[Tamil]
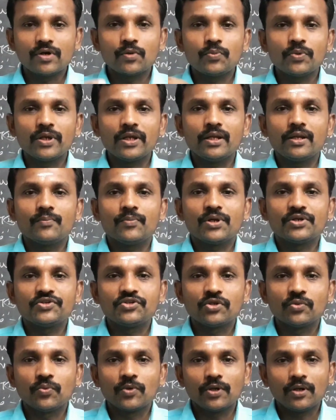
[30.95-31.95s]
வகுப்புலாம்
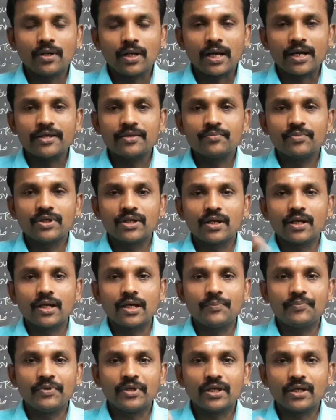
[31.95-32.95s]
படிச்சிருப்போம்
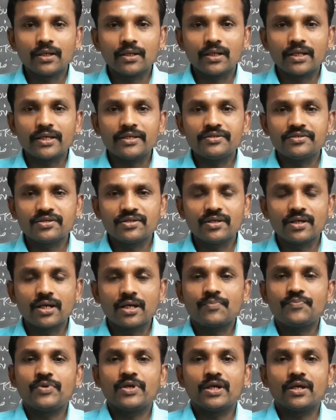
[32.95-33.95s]
காப்பியங்கள் ஐ சிறு
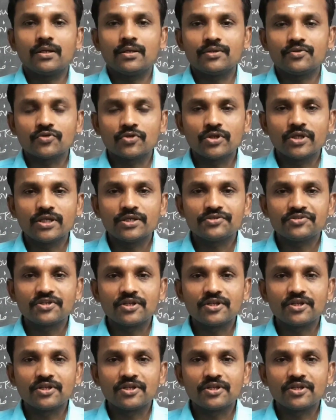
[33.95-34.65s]
காப்பியங்கள்னு சொல்லி